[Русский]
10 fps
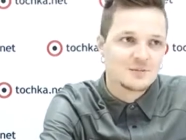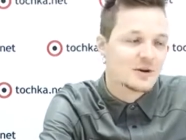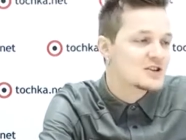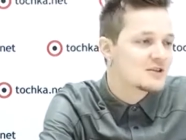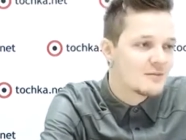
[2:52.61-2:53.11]

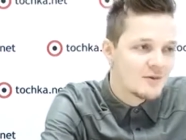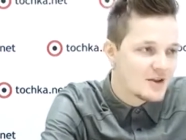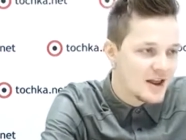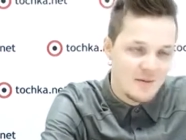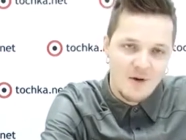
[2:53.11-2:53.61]

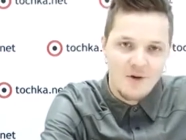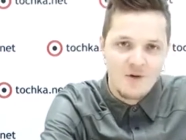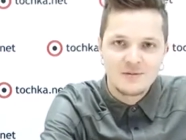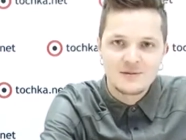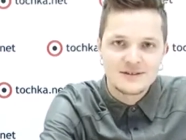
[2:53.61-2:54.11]
Почему, я не
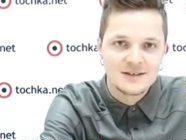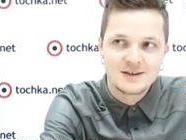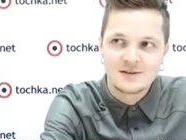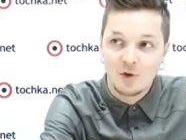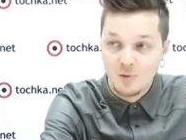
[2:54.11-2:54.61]
могу
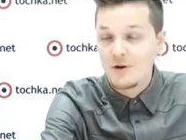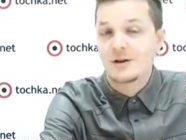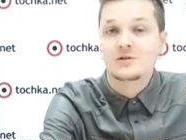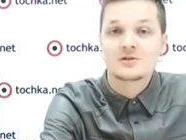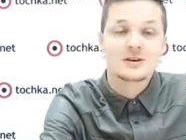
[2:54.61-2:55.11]
объяснить. Но у
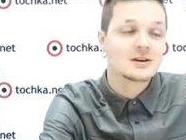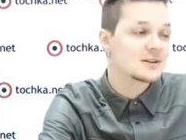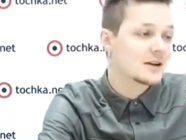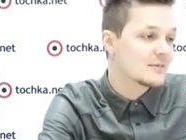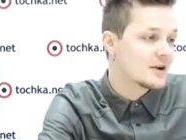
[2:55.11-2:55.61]
моей дочки
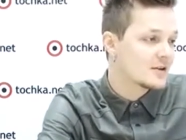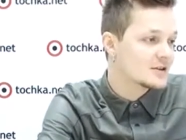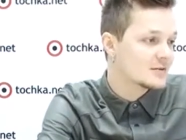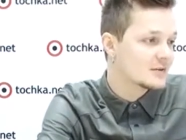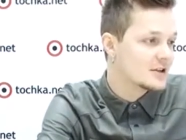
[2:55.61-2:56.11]
есть рыбка,
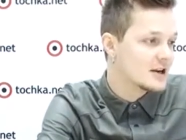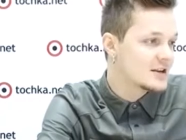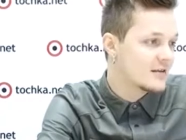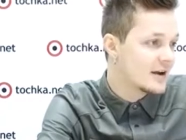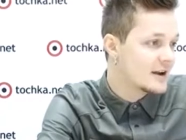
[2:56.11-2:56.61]
ее зовут
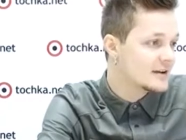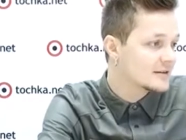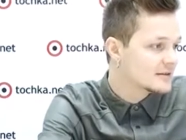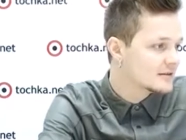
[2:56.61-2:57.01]
дядя Ваня.